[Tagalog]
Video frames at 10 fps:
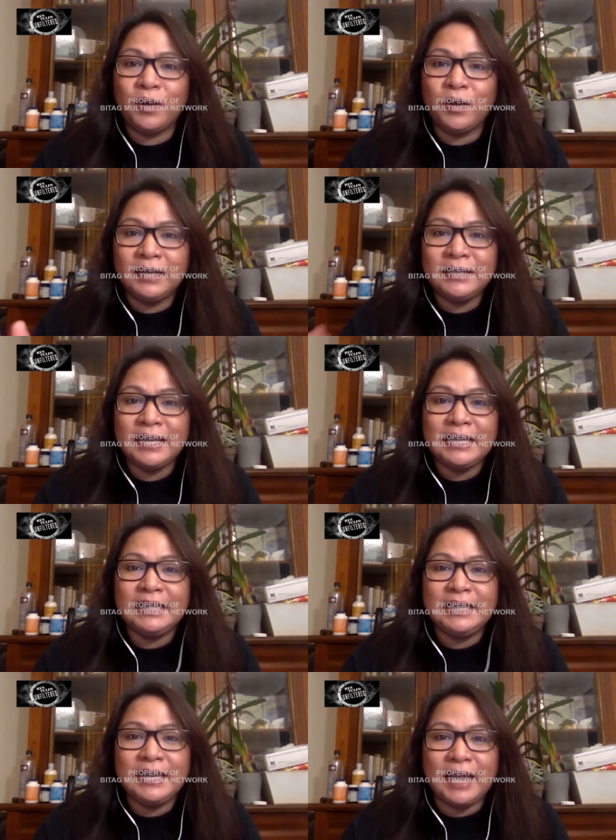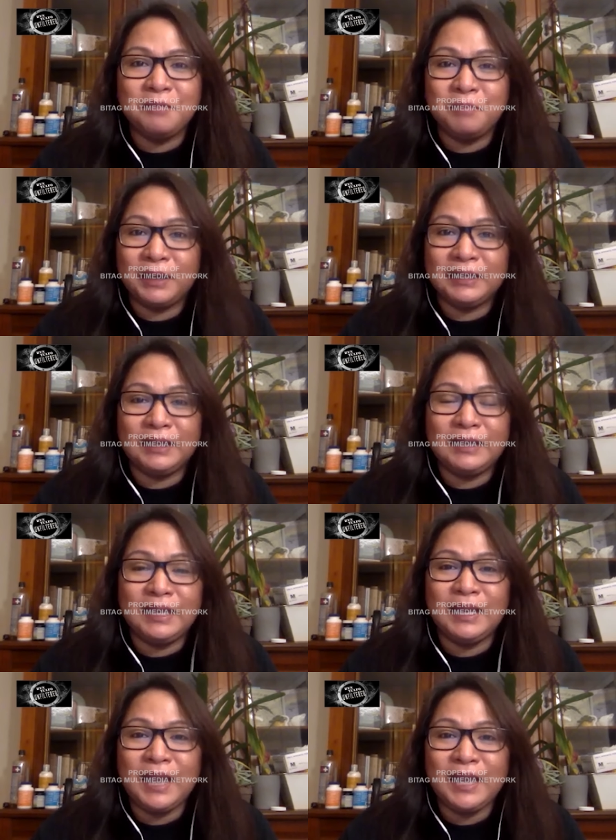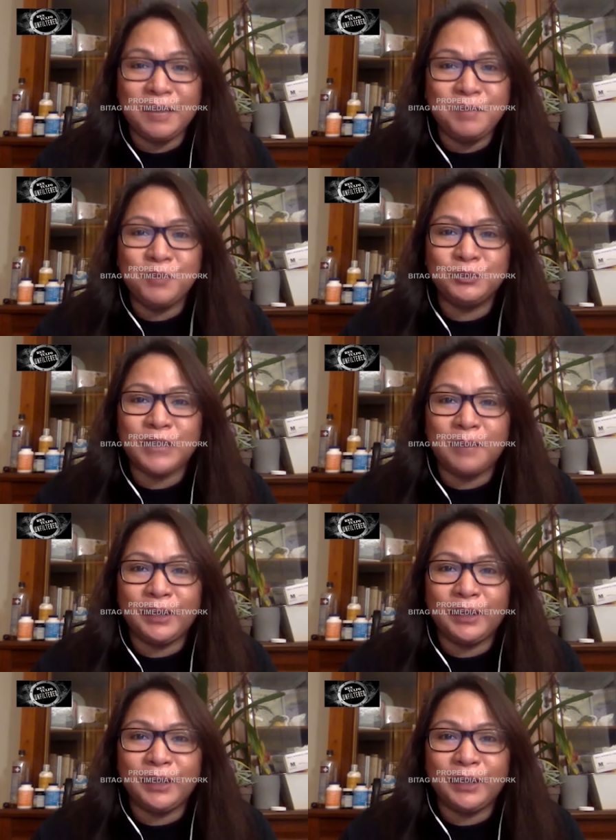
Wag lang niyang i Pag i-deny niya, ibang usapan na